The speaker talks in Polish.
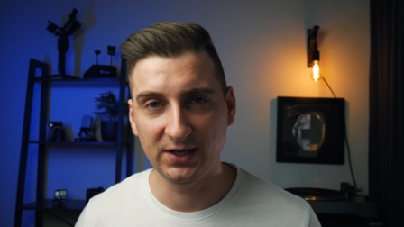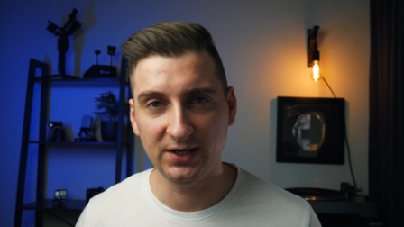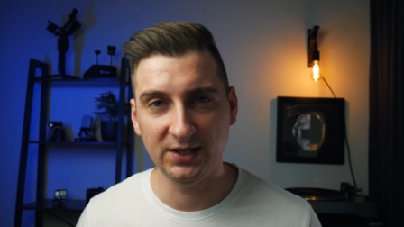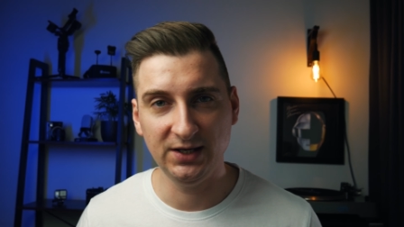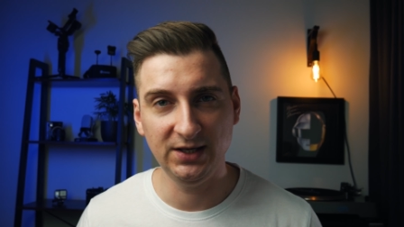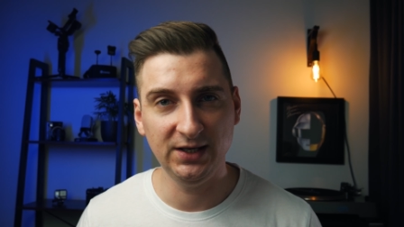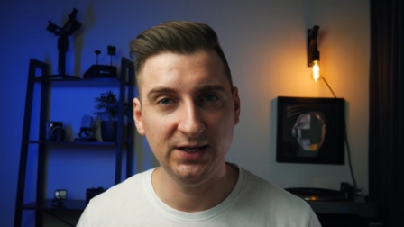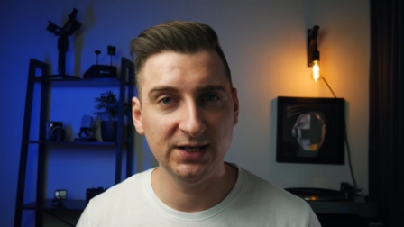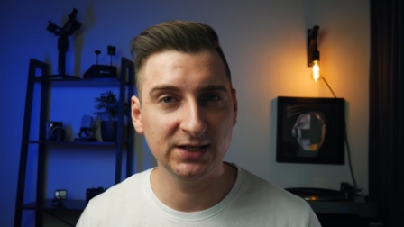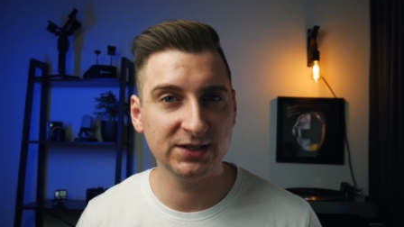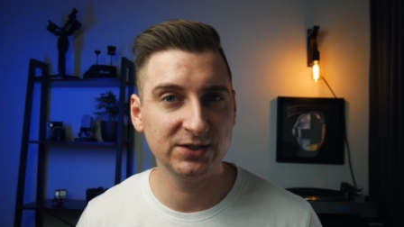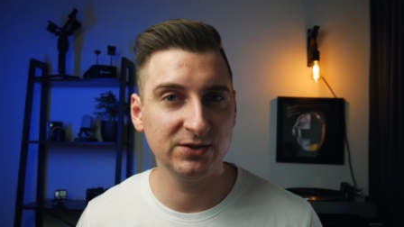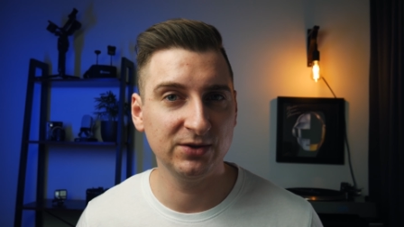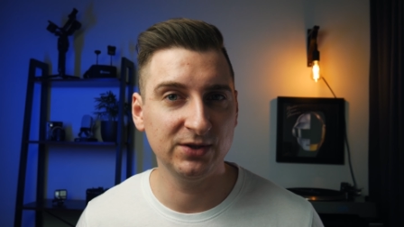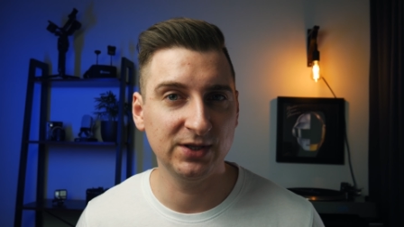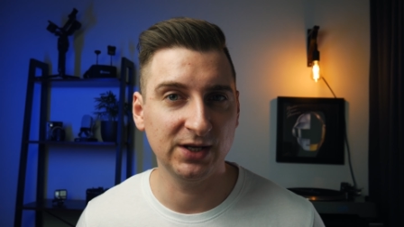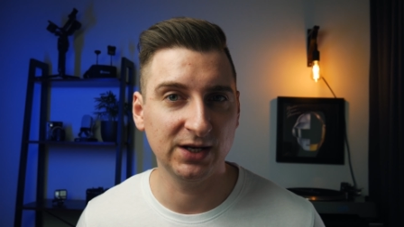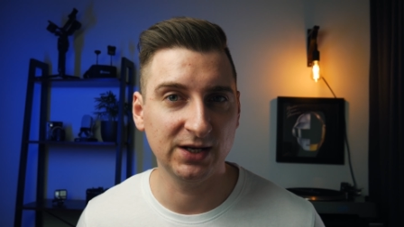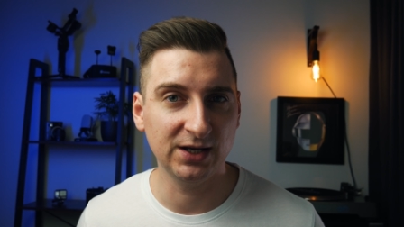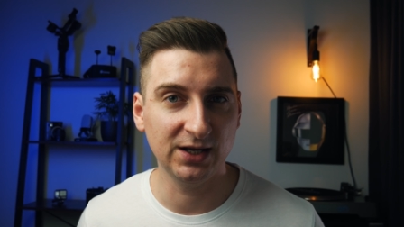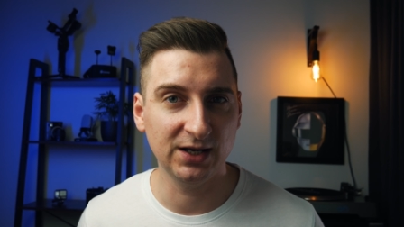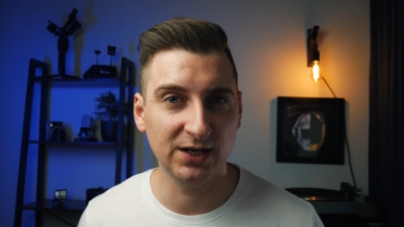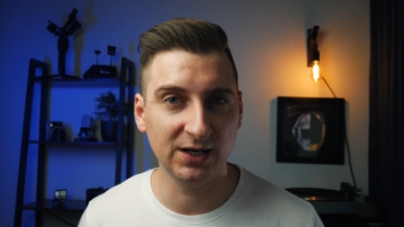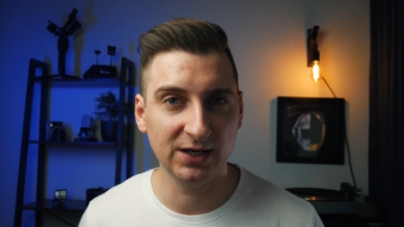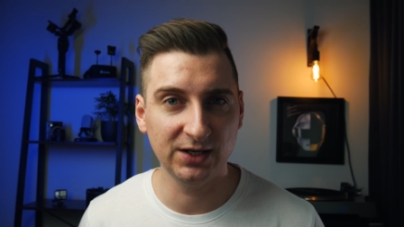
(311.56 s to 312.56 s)
E, I jest to
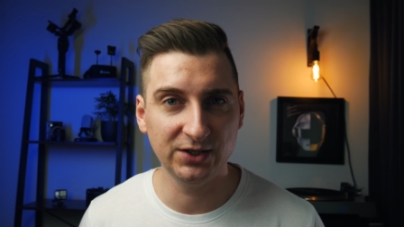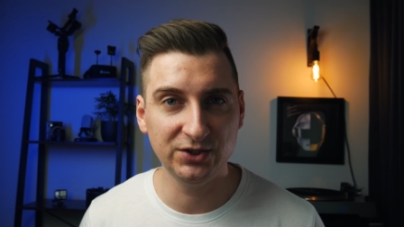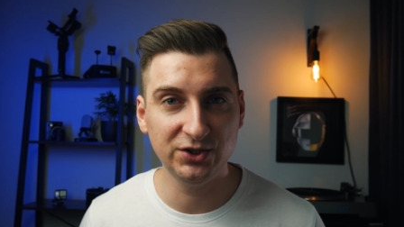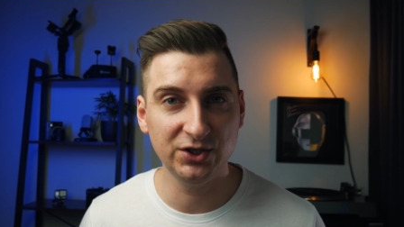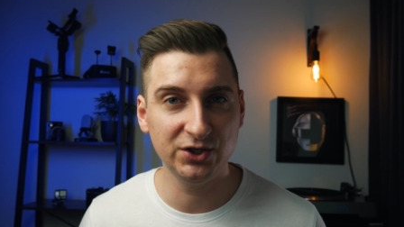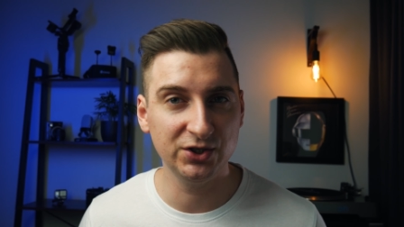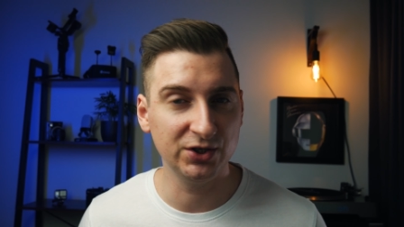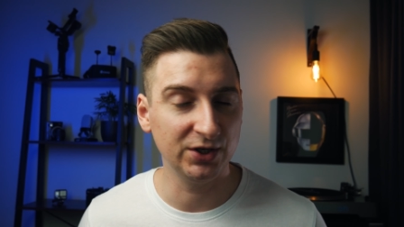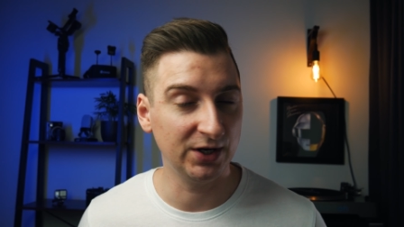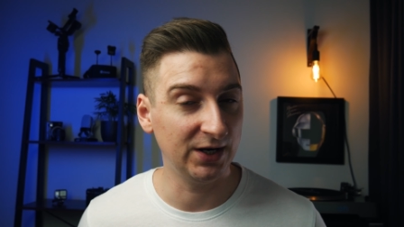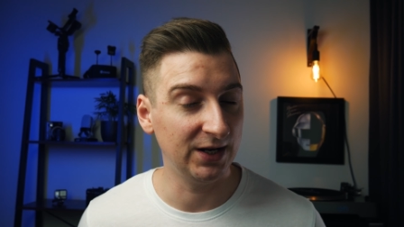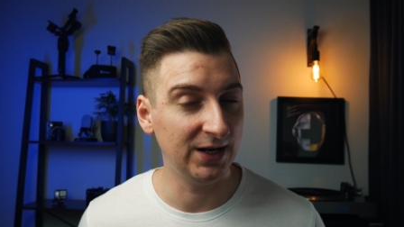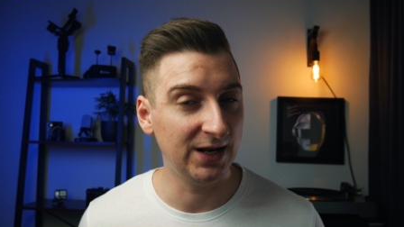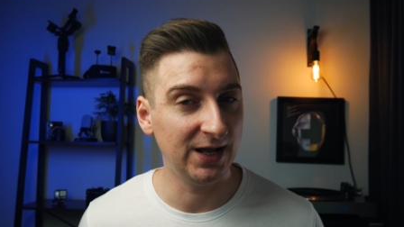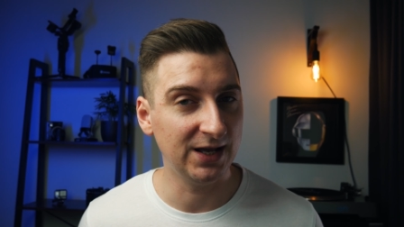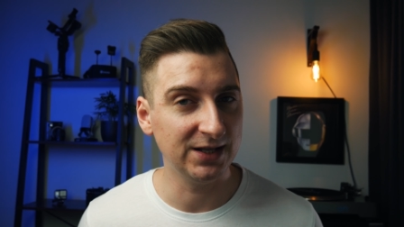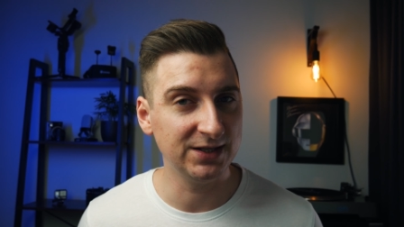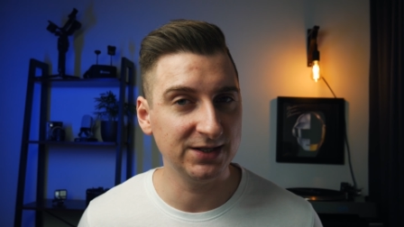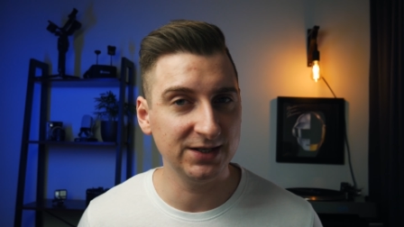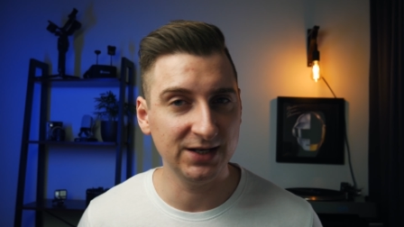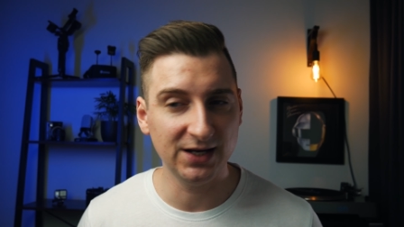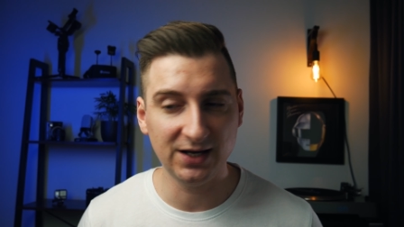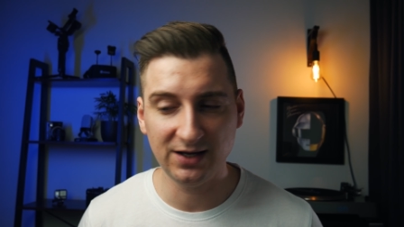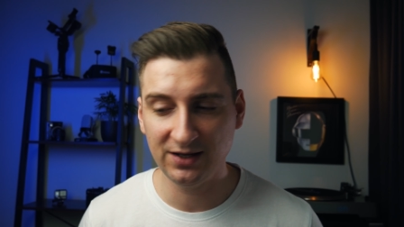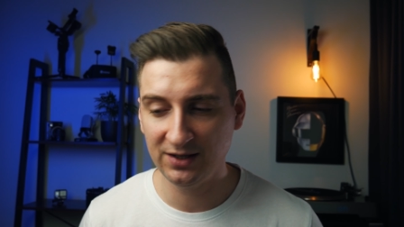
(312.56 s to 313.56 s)
taka gdzieś
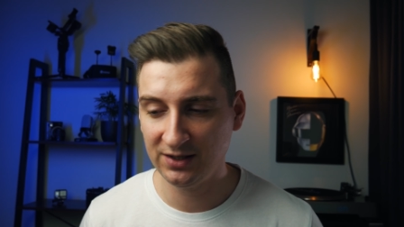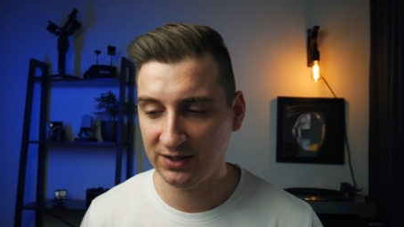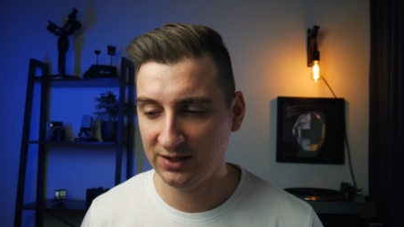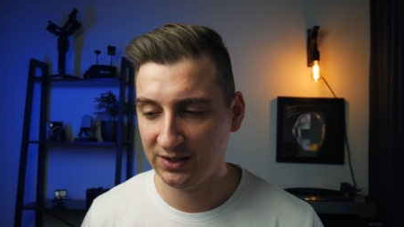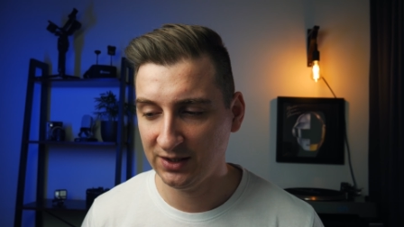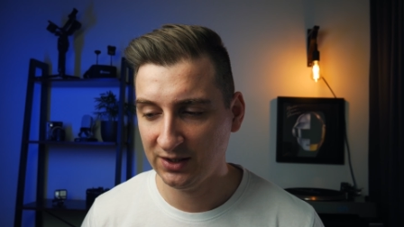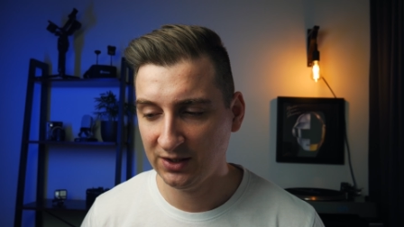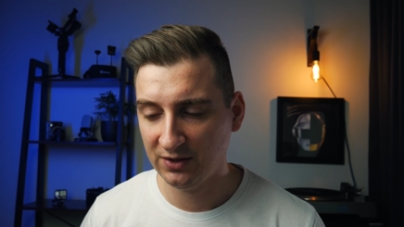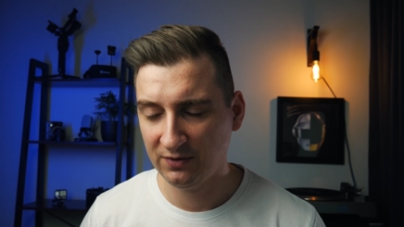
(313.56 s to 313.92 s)
relacja.